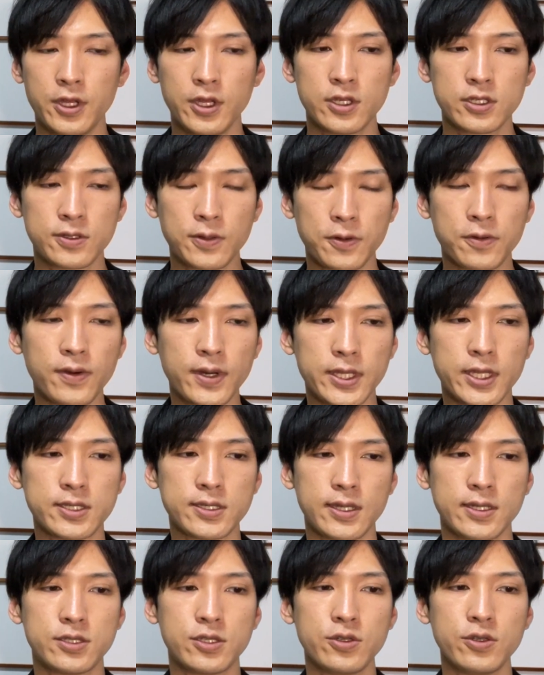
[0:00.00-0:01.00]
そこはです
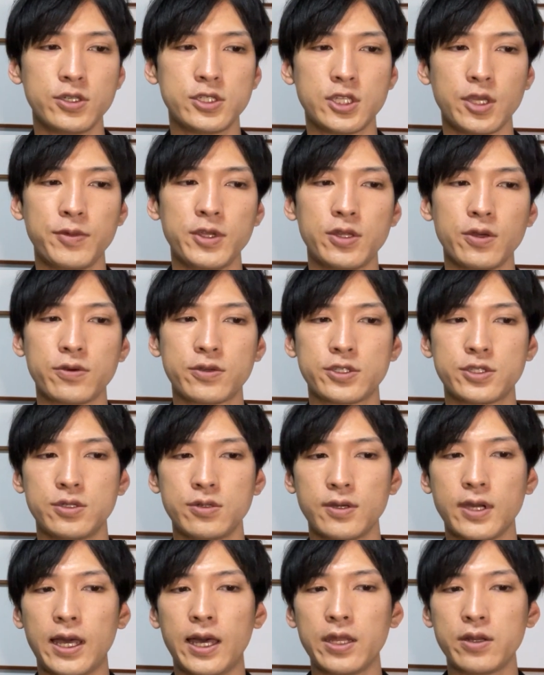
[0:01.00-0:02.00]
ね、注意して見ておく必
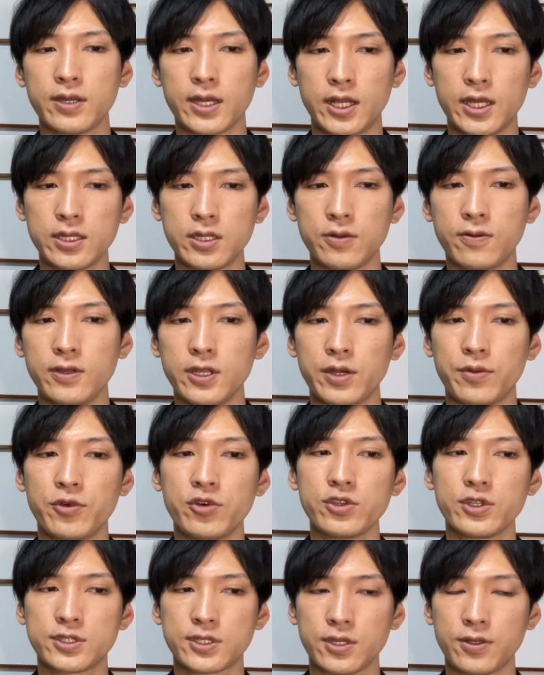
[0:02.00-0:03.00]
要があるかなというふうに思う
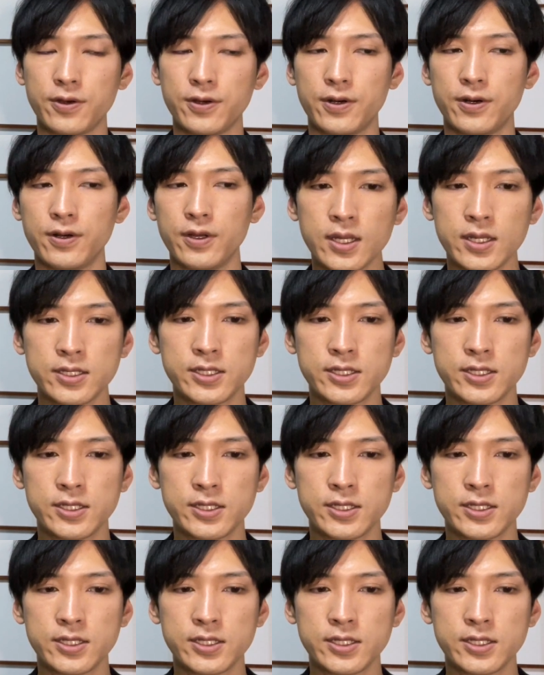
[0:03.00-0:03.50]
んですけど、